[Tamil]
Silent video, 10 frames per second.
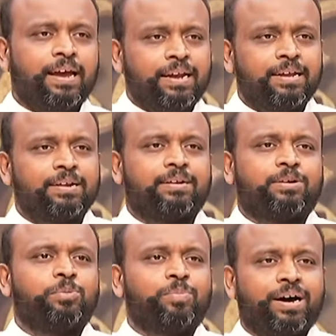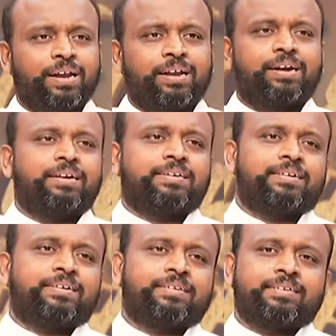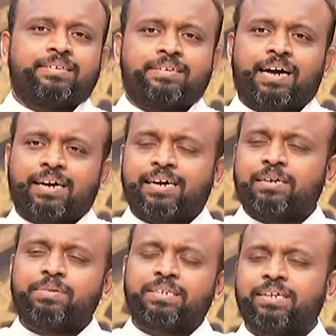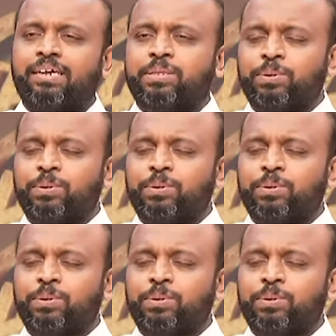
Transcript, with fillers: ஏலியின் குமாரர்கள் அக்கிரமத்திலே